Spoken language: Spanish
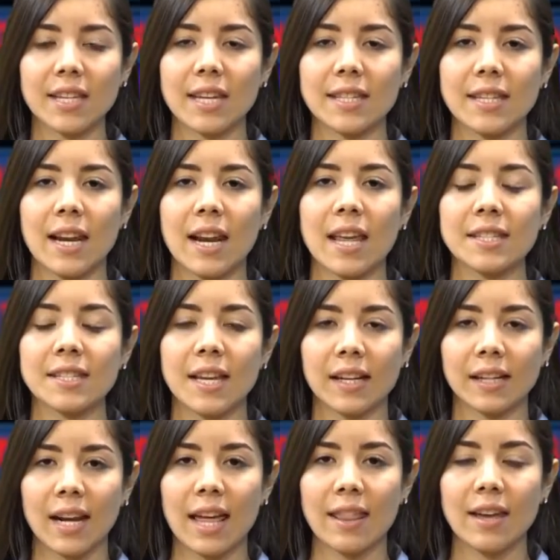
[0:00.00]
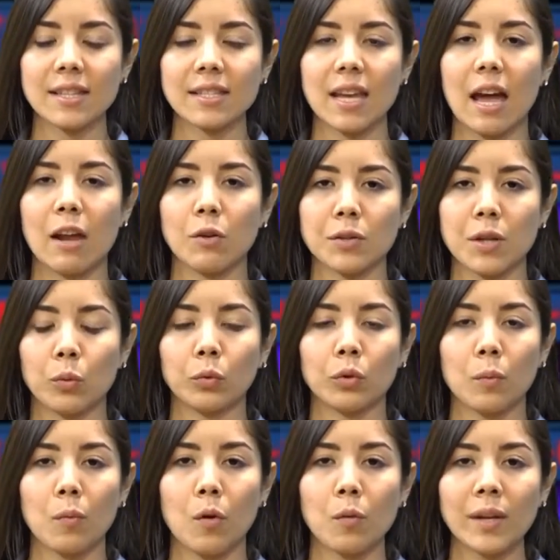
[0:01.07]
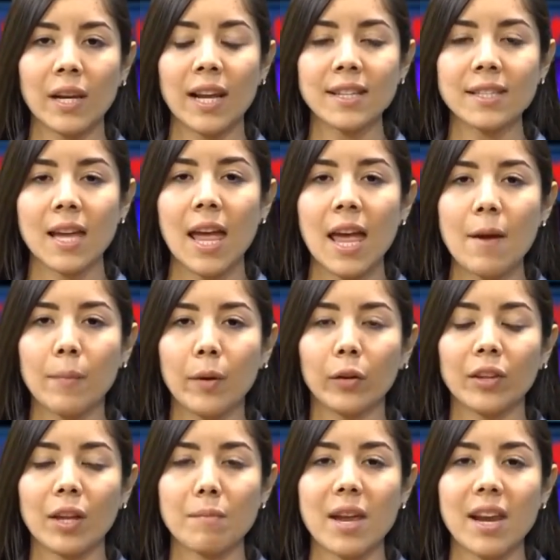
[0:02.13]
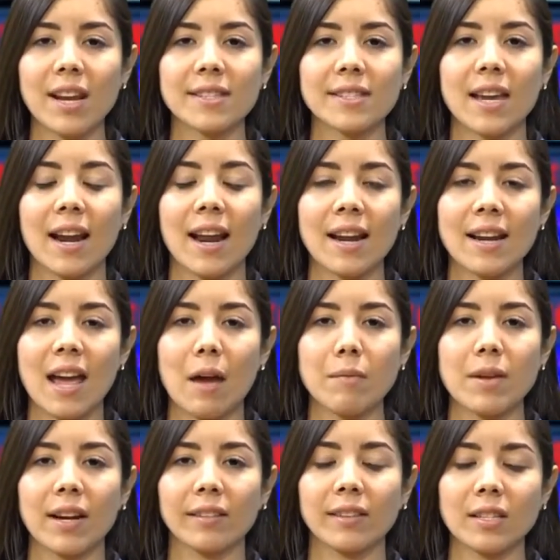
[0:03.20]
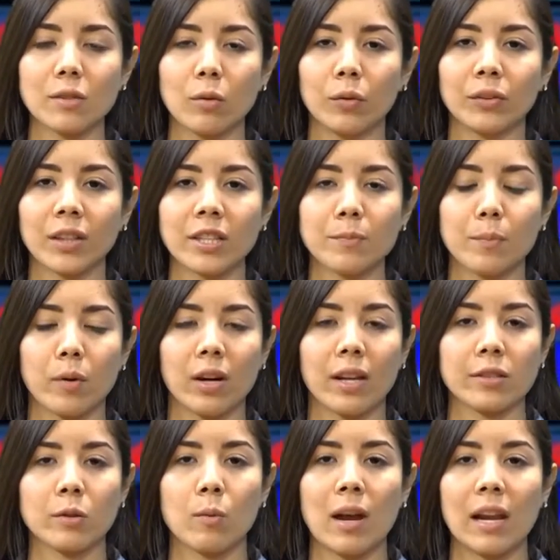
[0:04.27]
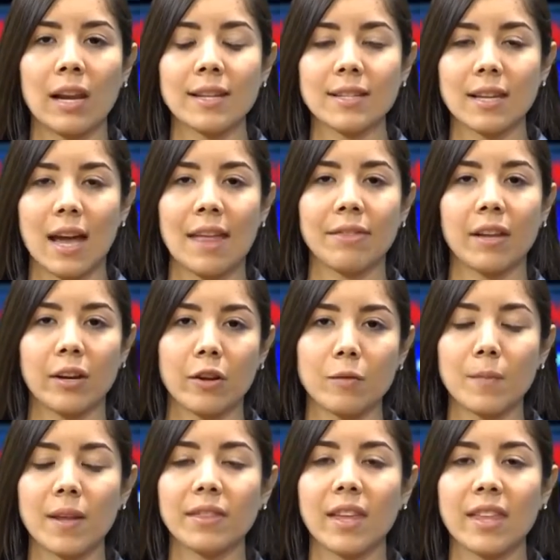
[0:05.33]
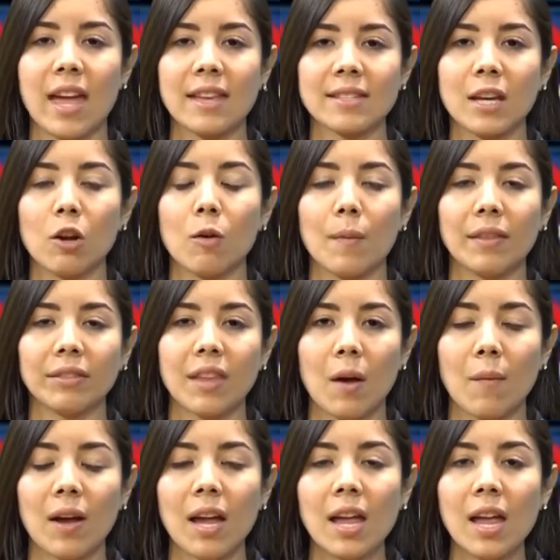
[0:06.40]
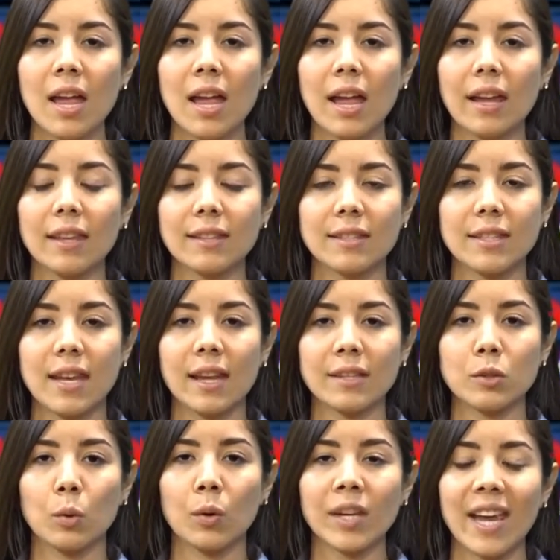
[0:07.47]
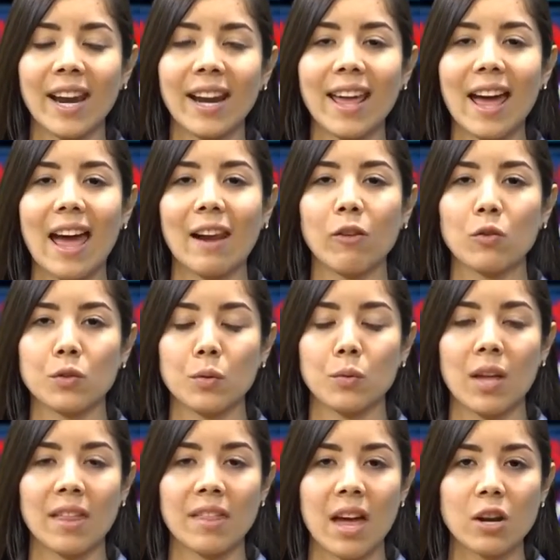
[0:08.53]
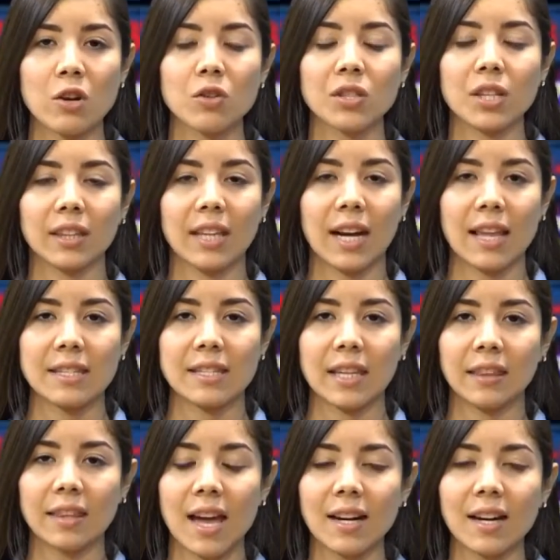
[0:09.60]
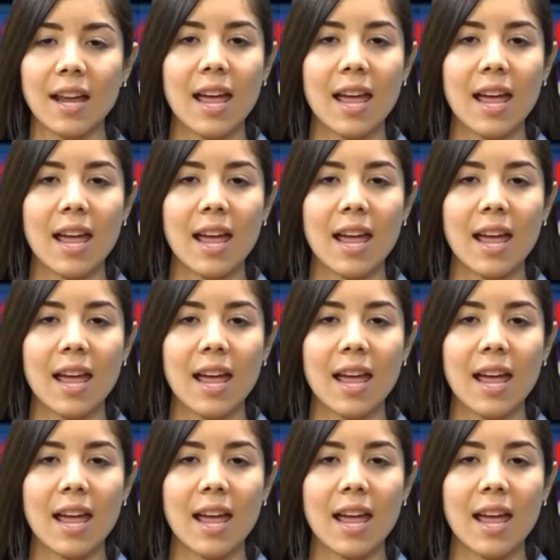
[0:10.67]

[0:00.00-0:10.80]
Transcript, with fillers: que serán cerradas a los automóviles, pero también estarán abiertas otras por las cuales anteriormente ya se comentaba se sugiere a los ciudadanos transitar,